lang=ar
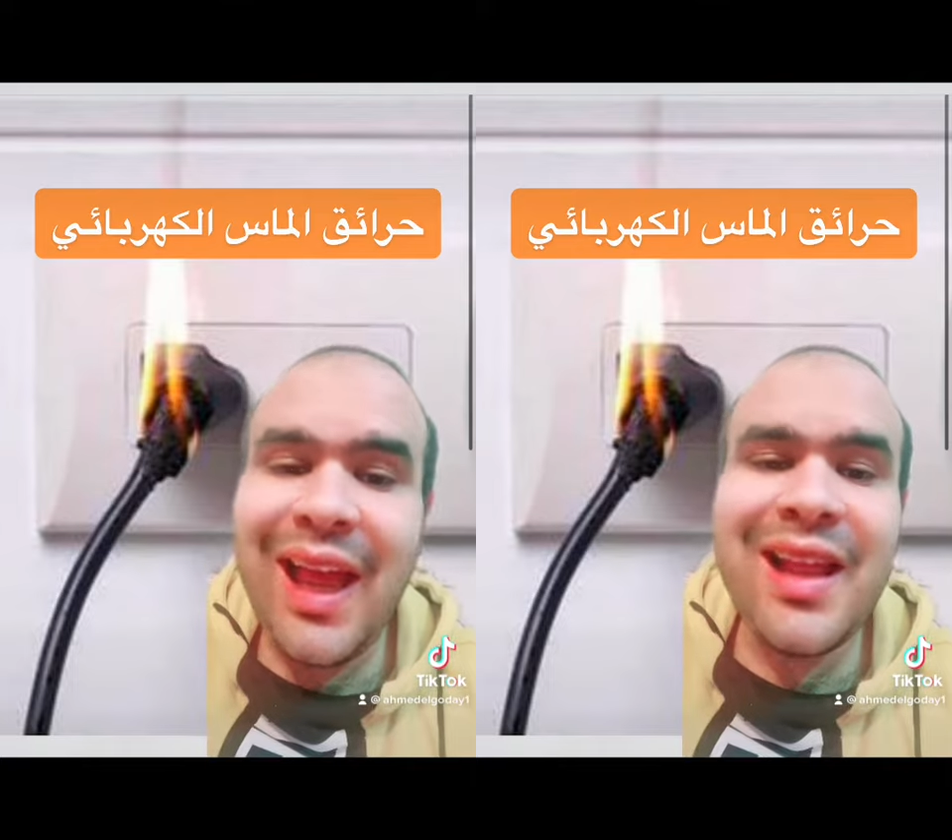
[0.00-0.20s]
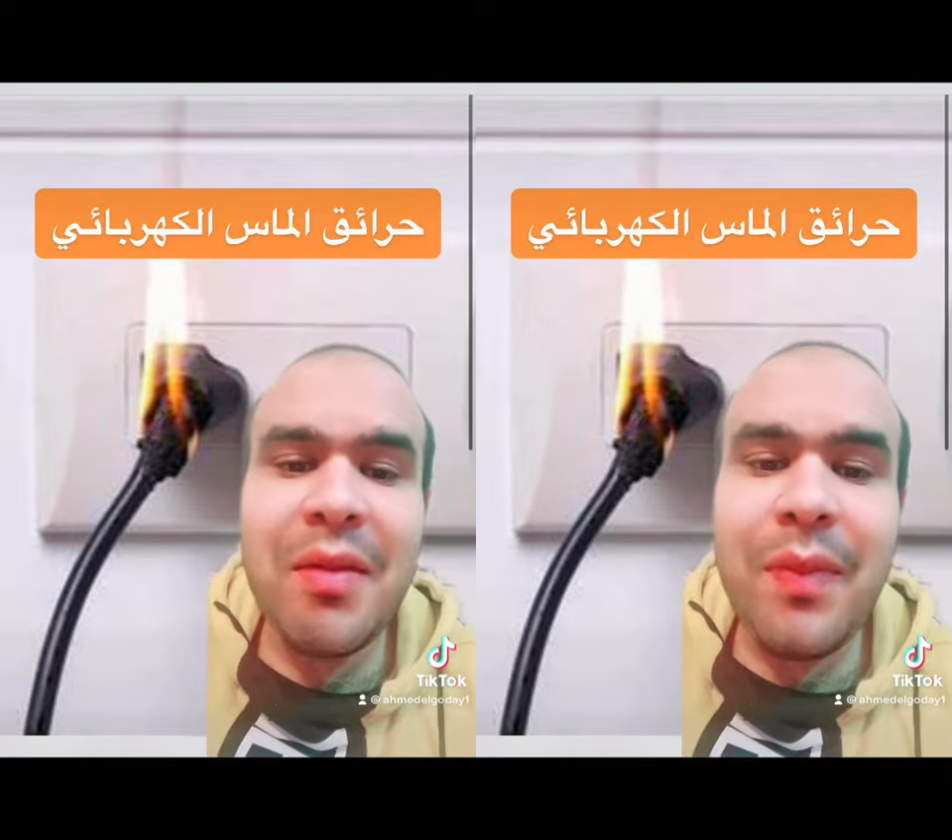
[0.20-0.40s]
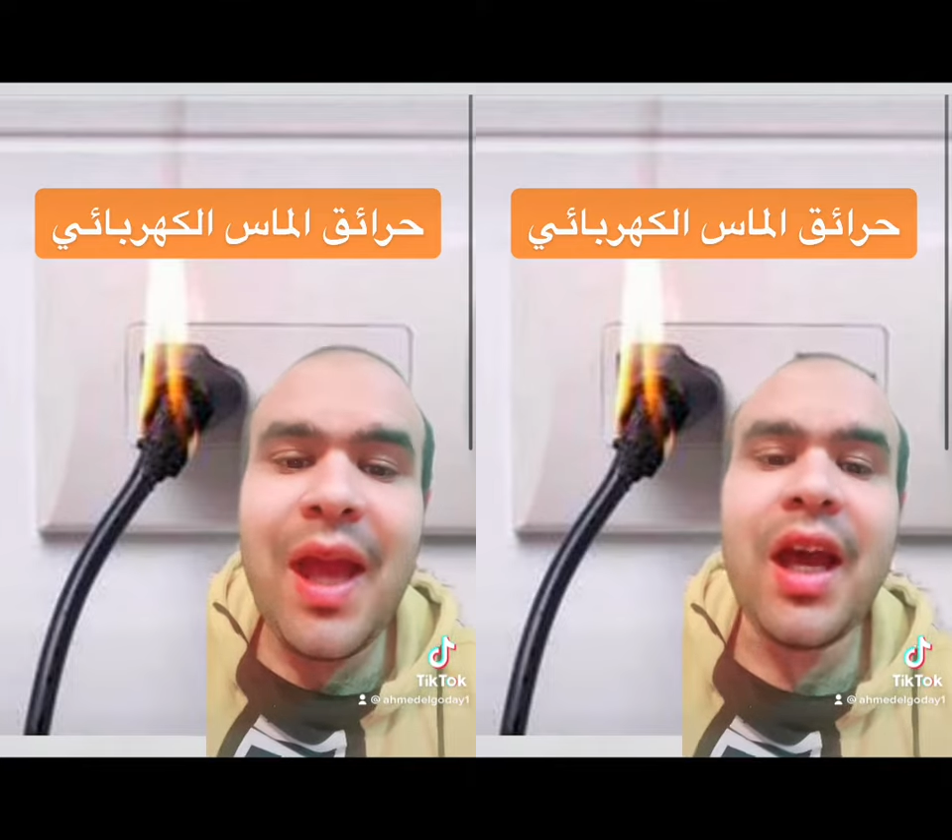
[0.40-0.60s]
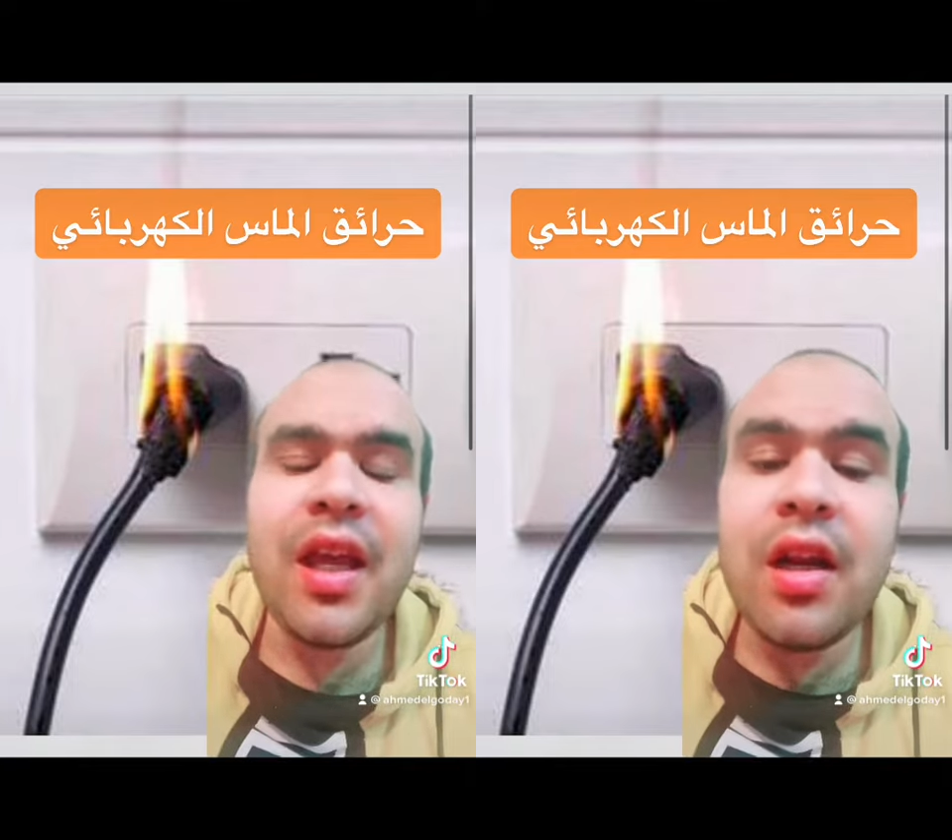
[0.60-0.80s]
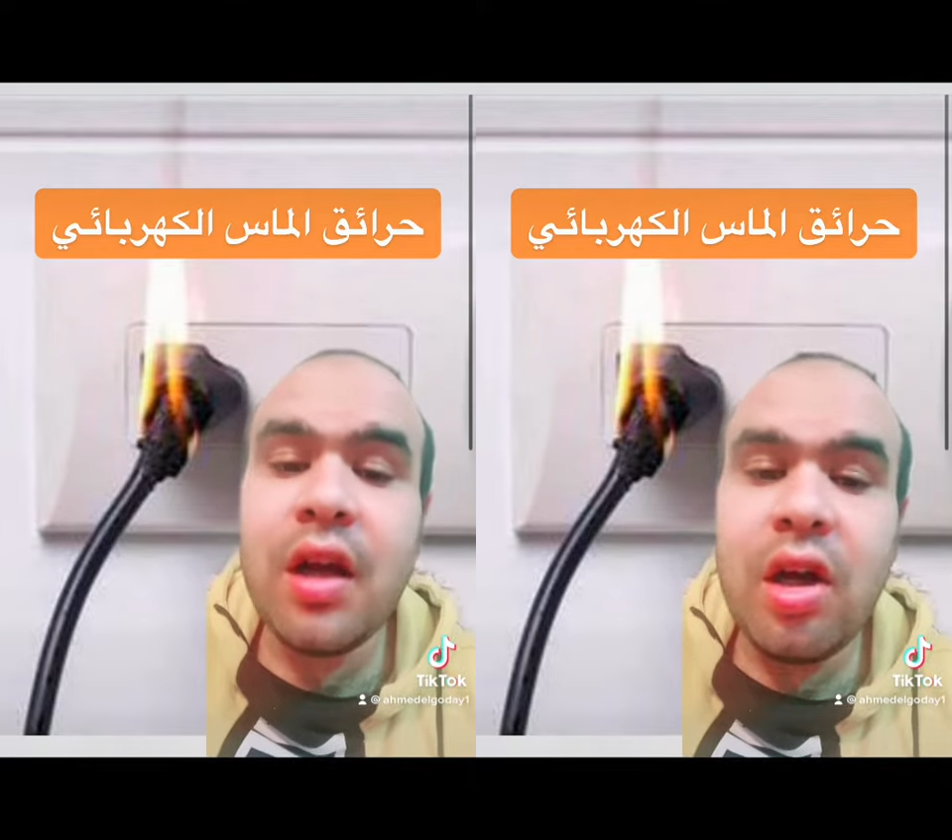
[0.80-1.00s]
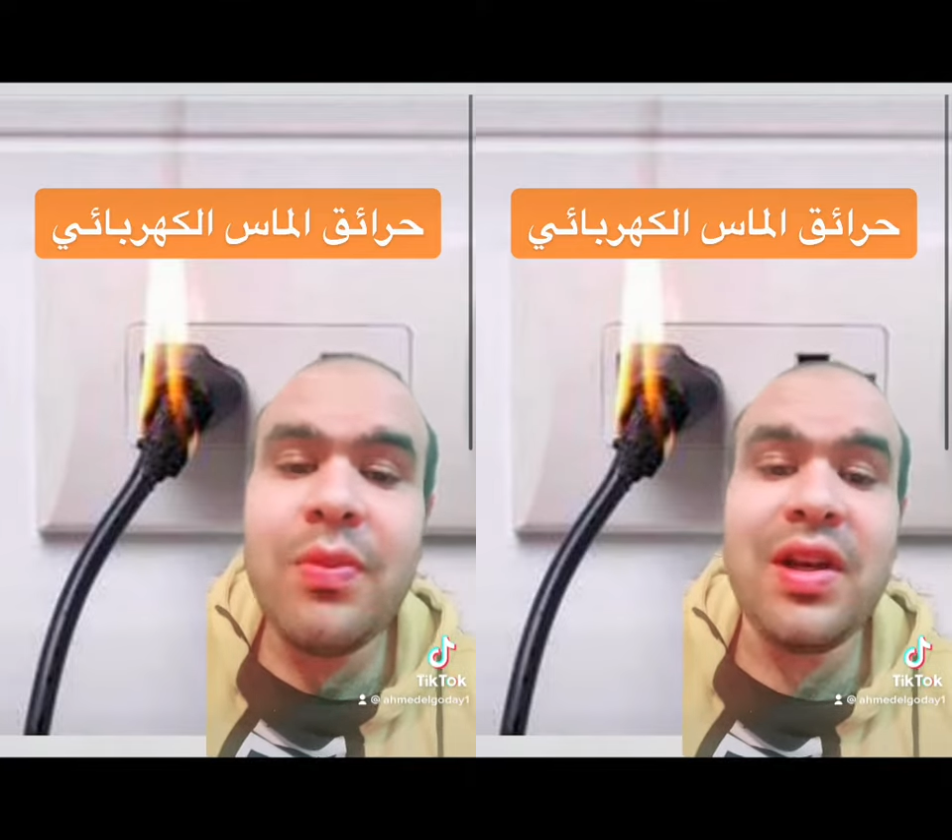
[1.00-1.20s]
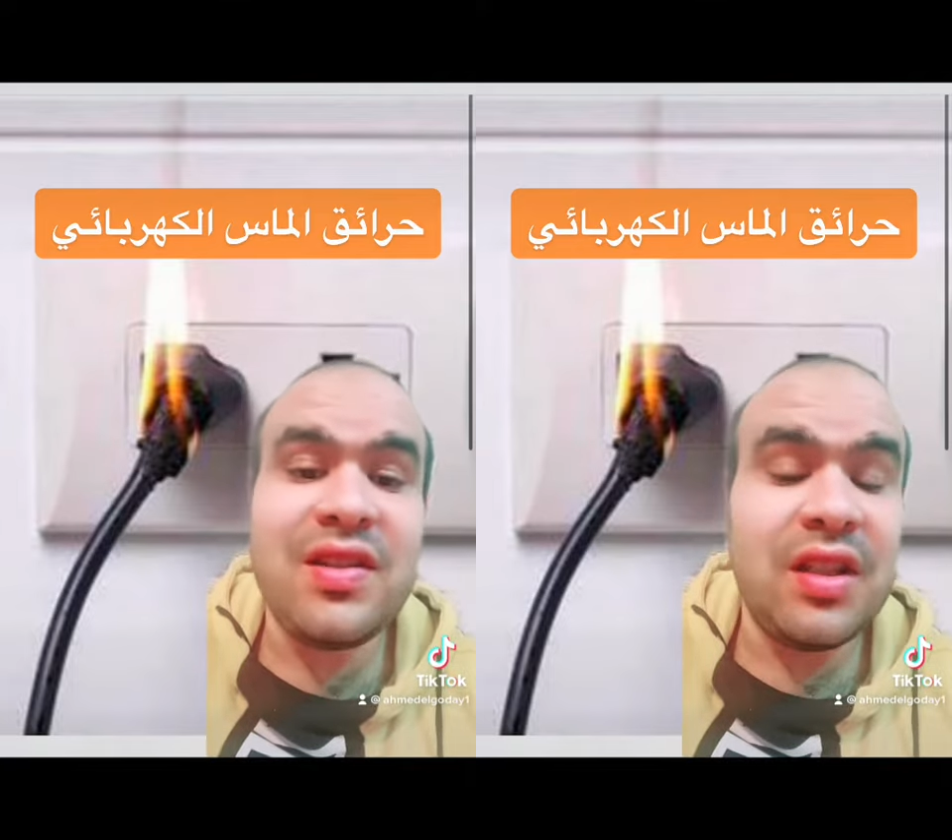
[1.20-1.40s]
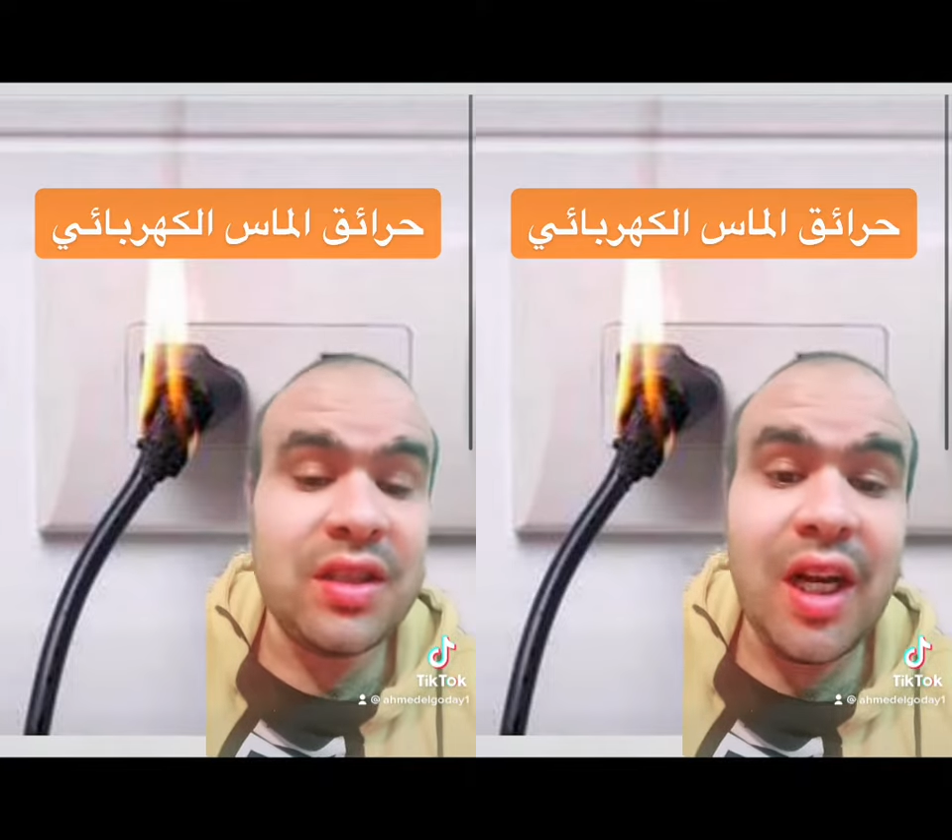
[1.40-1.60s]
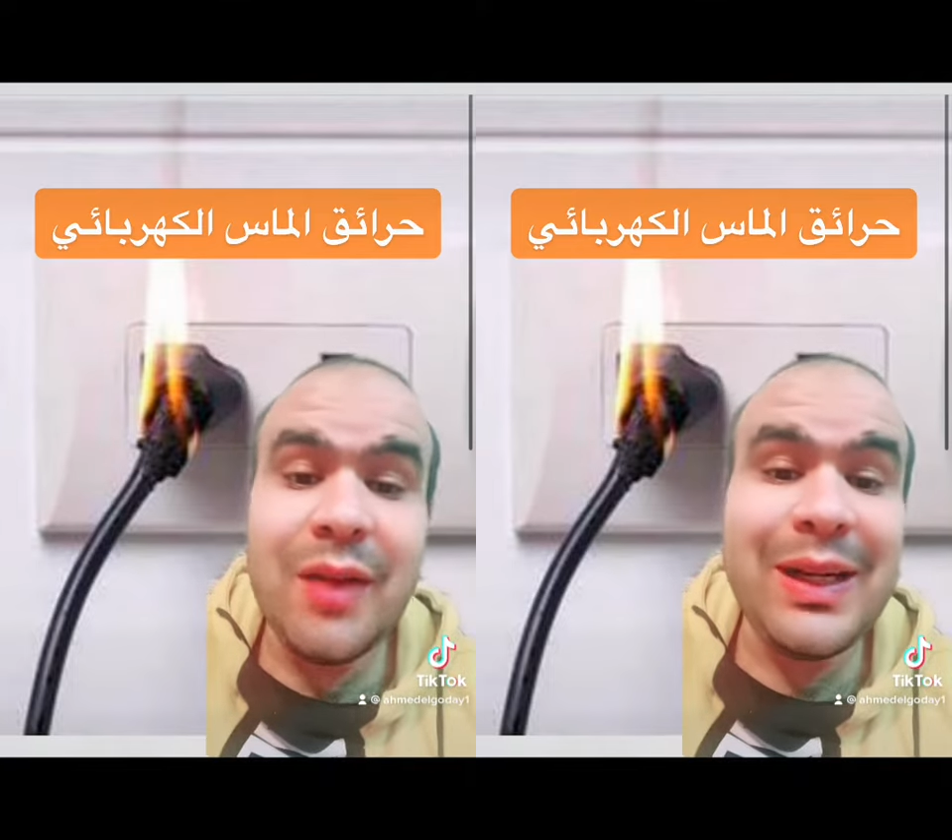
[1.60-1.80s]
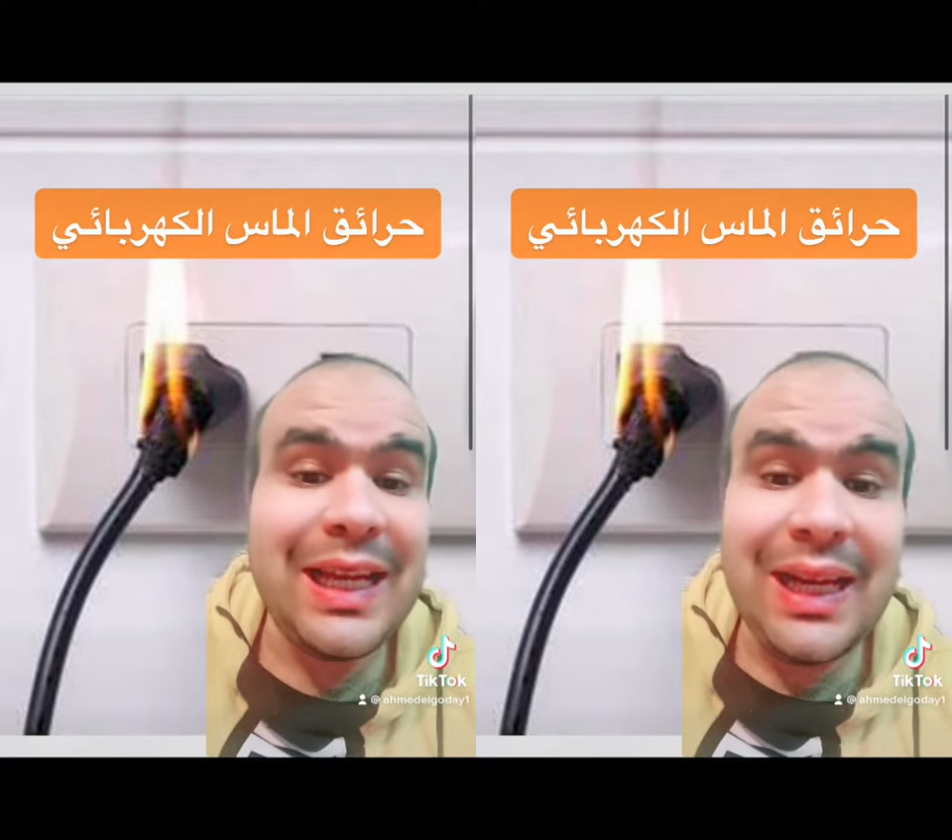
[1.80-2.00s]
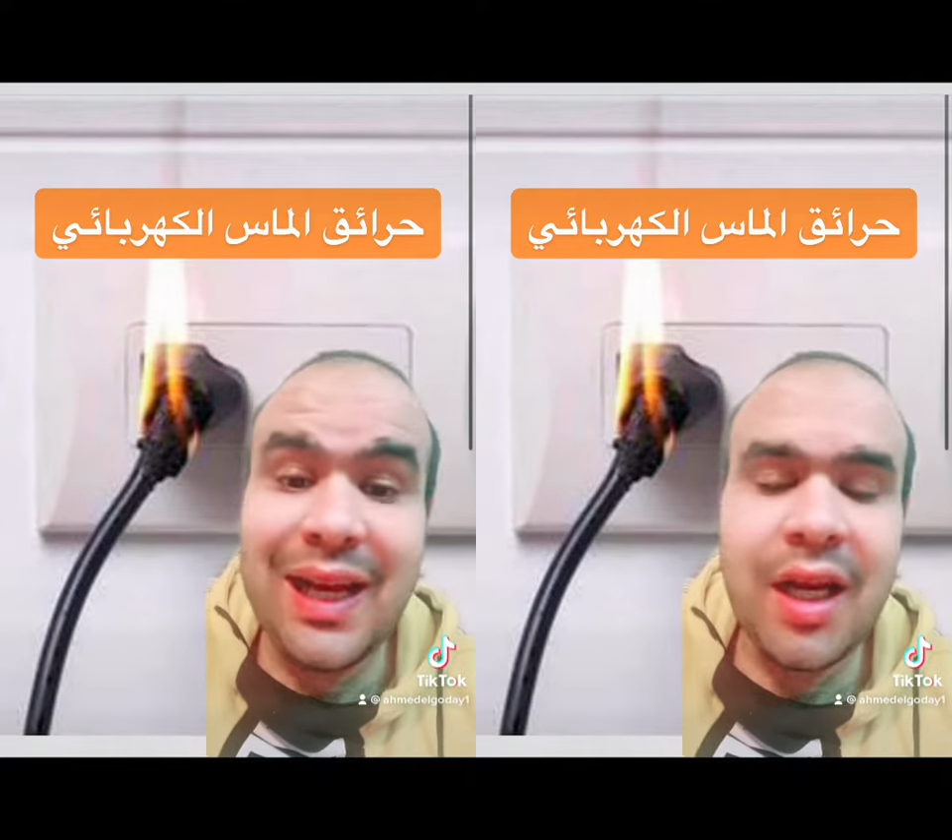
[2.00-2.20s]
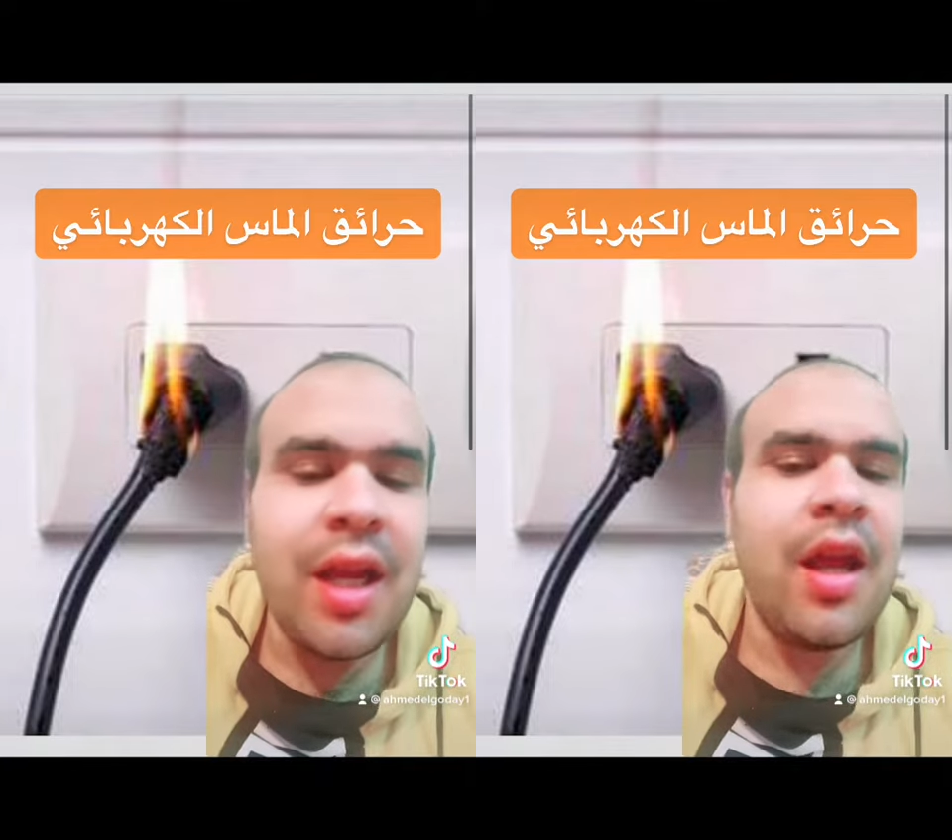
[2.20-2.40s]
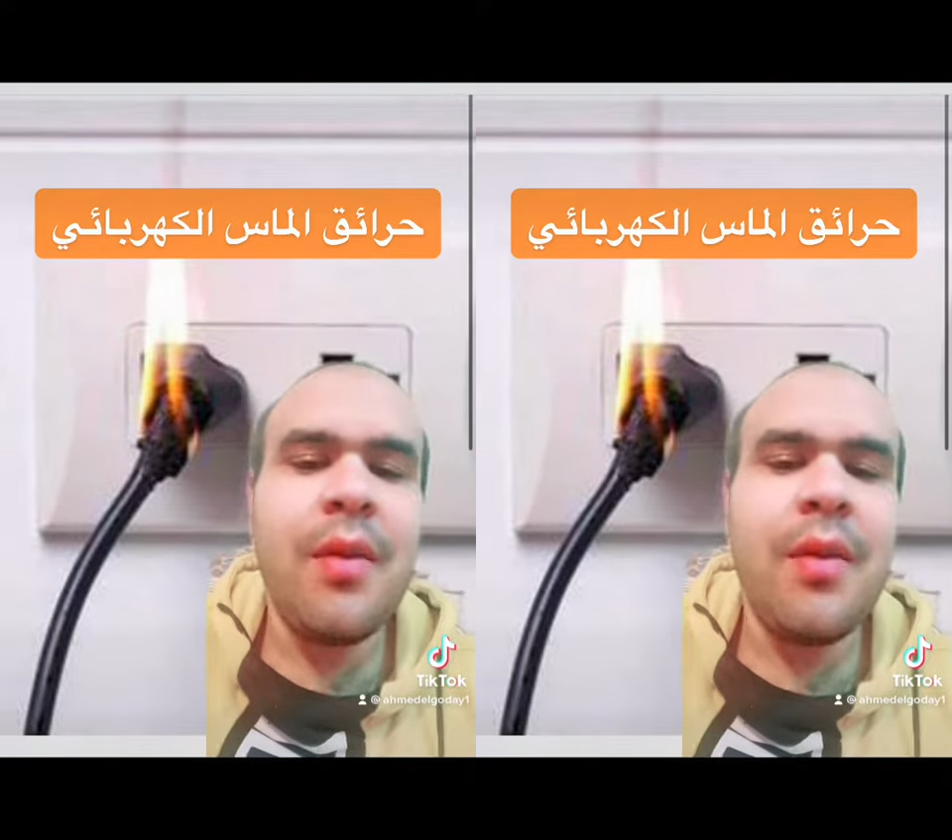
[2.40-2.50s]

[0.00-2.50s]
يبقى غير قابل للسيطره عليه من خلالك